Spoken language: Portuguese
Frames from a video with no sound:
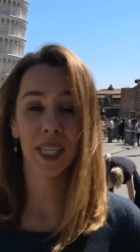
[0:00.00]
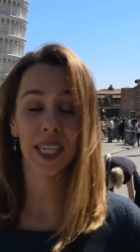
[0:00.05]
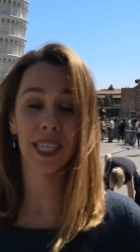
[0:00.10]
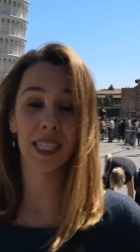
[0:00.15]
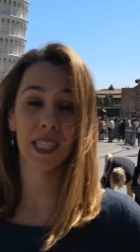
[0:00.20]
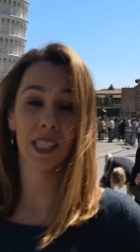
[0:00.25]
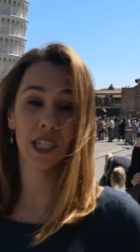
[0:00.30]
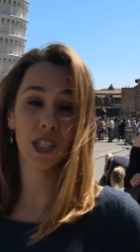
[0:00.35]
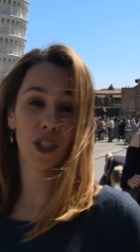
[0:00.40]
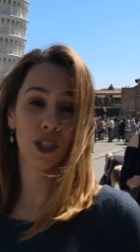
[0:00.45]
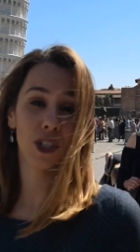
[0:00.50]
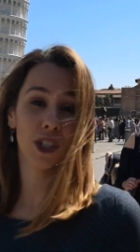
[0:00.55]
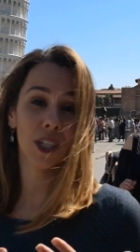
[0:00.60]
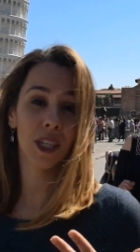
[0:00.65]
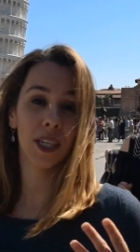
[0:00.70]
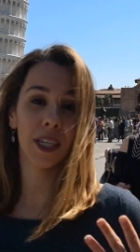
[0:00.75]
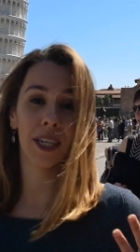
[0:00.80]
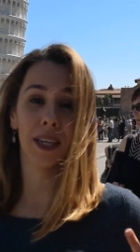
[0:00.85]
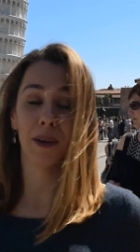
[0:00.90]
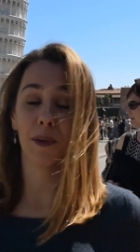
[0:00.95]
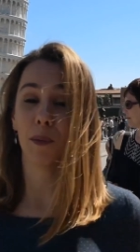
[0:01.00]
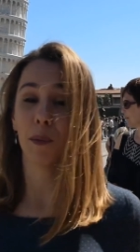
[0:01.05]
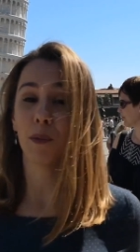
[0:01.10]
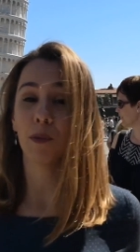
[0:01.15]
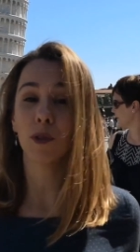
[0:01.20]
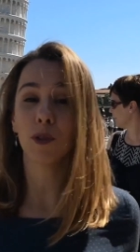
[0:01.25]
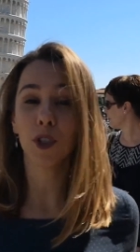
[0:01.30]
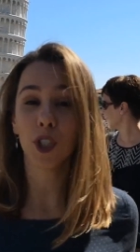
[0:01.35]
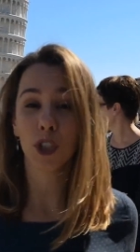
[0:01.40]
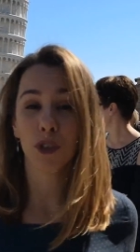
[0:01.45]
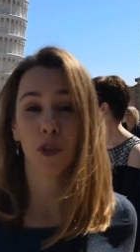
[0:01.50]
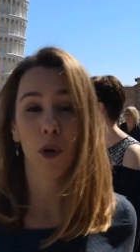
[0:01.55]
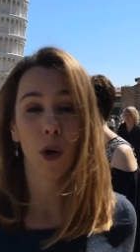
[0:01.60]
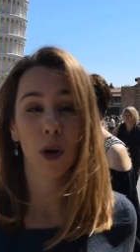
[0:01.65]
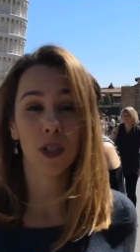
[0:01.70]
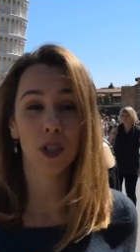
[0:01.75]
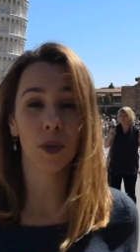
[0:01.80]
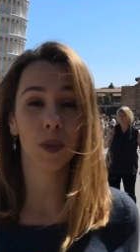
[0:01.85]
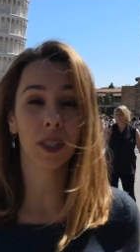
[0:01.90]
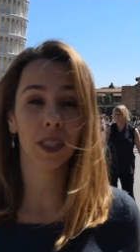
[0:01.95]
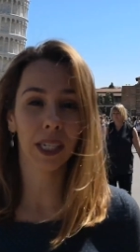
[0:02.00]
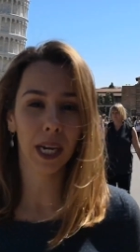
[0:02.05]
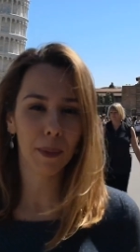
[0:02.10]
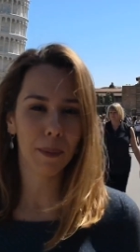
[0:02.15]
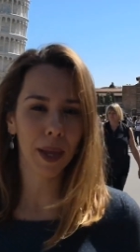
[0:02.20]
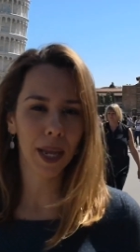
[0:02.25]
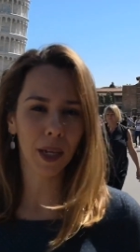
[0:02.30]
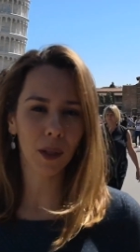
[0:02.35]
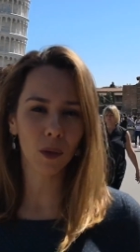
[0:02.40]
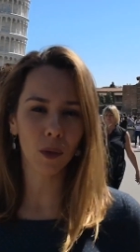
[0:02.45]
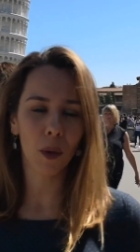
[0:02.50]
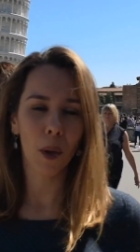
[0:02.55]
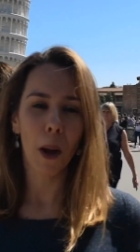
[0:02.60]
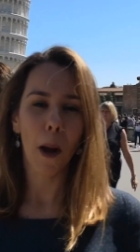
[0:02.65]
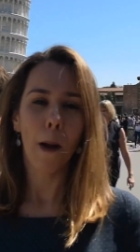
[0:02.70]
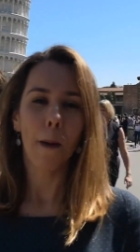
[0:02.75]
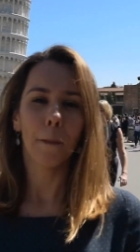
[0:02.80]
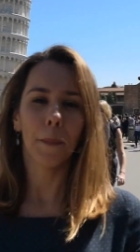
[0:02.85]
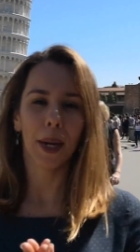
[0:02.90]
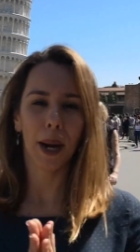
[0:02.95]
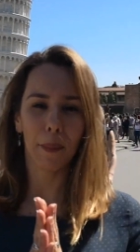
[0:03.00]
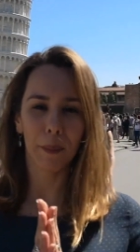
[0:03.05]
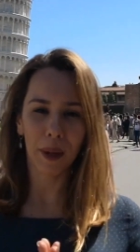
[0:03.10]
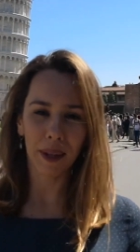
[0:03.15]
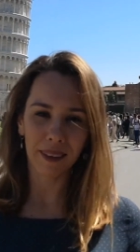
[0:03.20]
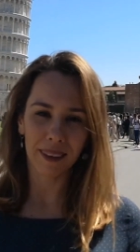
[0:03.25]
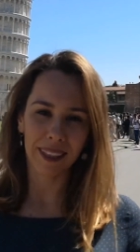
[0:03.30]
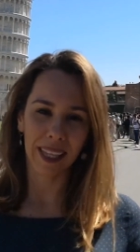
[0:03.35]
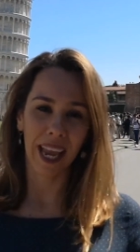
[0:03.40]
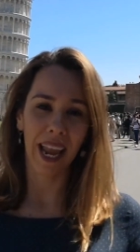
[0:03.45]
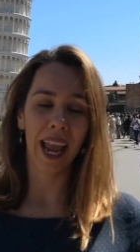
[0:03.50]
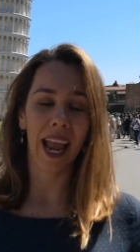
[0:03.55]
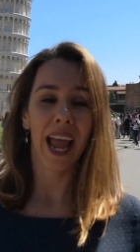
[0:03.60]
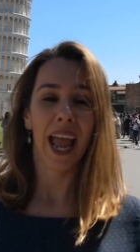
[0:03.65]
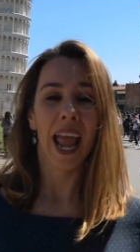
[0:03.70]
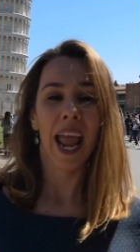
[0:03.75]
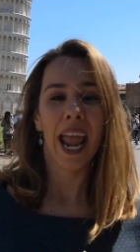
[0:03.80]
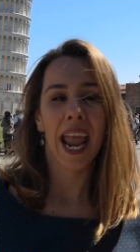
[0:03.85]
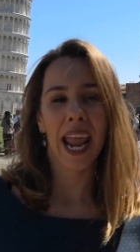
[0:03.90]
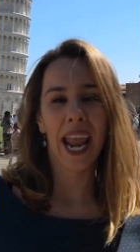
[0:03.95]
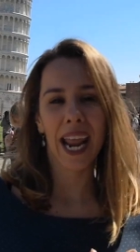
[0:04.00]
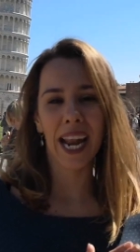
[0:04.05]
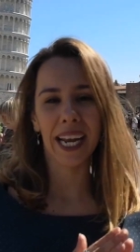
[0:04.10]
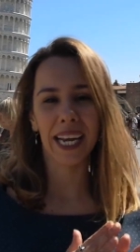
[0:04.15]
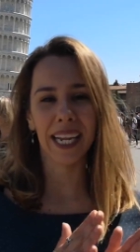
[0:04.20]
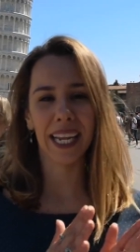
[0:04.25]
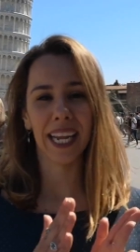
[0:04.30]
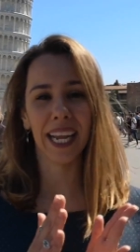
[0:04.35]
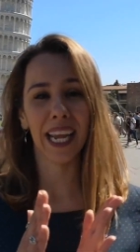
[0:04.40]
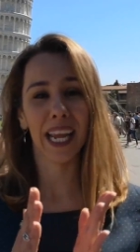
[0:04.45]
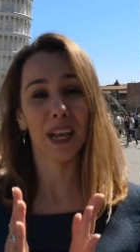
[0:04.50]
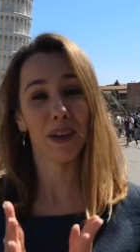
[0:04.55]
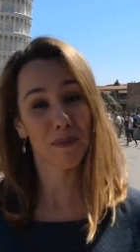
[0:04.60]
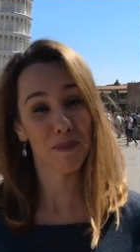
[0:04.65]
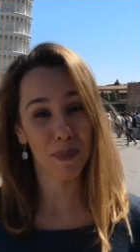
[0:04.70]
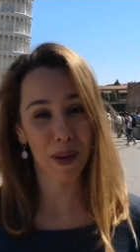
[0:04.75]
que existe um esforço tremendo para manter ele em